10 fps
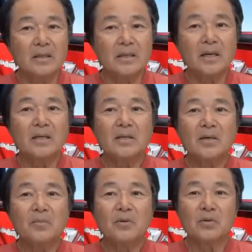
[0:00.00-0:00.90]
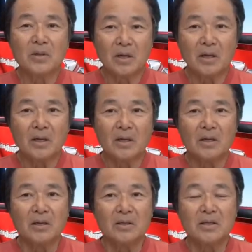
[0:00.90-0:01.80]
チャーリー・キャンベルが
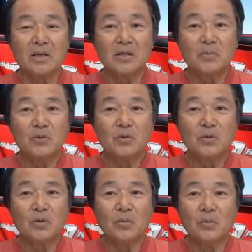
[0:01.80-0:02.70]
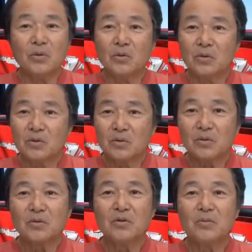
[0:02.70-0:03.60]
ザラスプークをものす
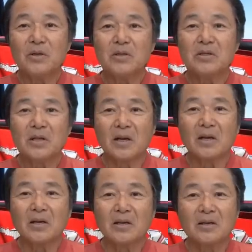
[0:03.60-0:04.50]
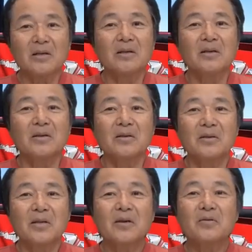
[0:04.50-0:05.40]
ごく有名にした
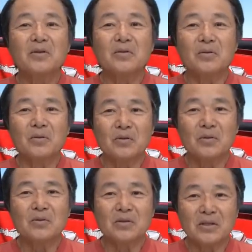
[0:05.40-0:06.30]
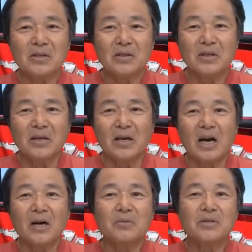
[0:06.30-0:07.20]
テクニックの一つに、
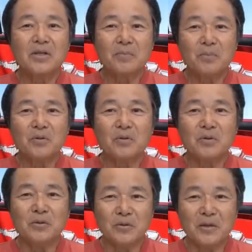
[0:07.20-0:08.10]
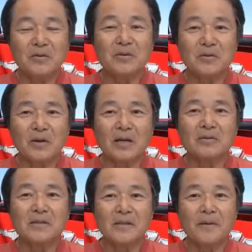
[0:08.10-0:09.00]
ハーフステップっていうテクニックがあ
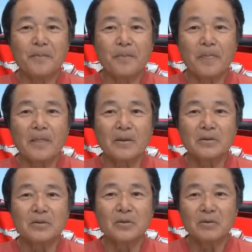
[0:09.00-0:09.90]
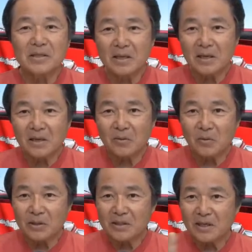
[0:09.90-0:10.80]
るんですね。それはザラが
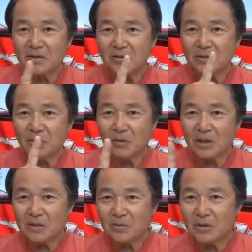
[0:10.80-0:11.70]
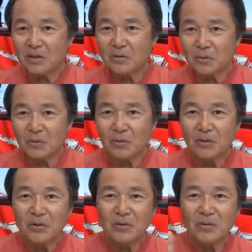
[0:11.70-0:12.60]
こうやって左右にのらりくらりと
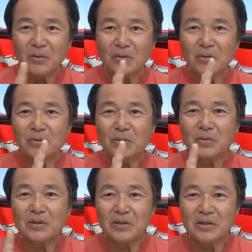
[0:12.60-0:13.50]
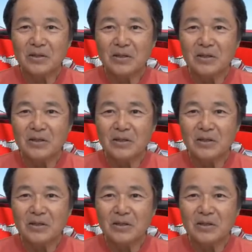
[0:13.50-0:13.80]
泳ぐときに、